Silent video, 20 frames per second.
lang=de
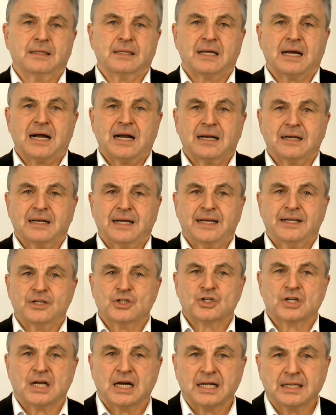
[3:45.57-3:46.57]
tragen einen
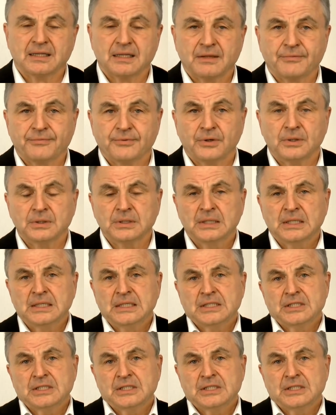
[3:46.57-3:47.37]
Schaden davon.